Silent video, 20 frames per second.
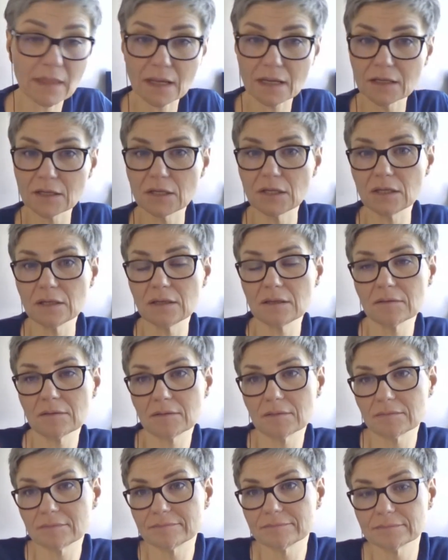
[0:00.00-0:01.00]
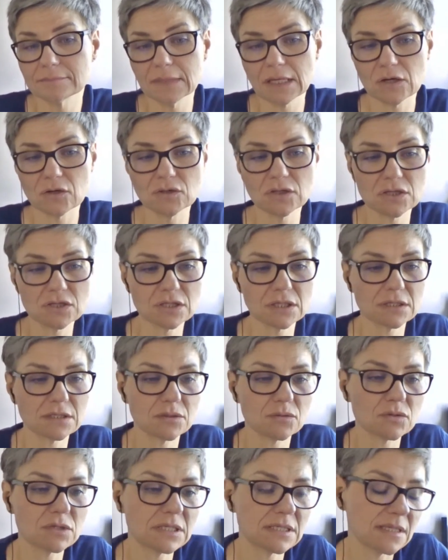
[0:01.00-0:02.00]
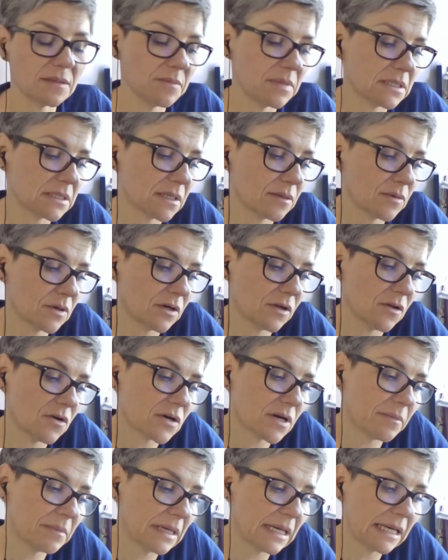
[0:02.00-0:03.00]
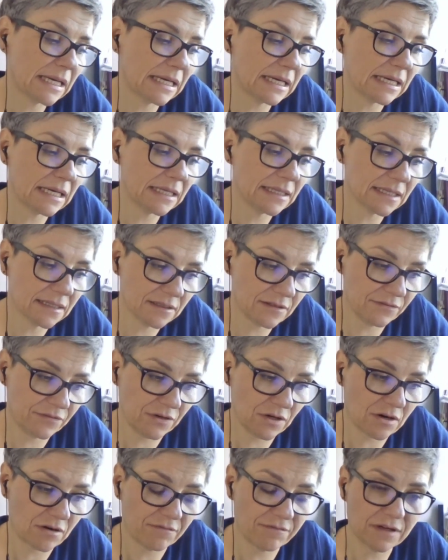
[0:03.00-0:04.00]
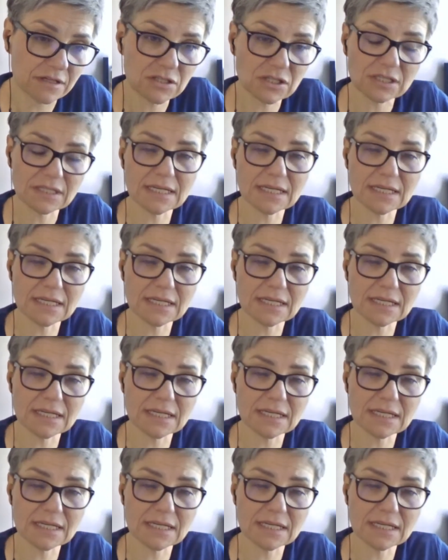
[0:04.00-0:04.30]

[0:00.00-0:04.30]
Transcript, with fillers: i niekoniecznie chcą się z niebieskim kolorem identyfikować.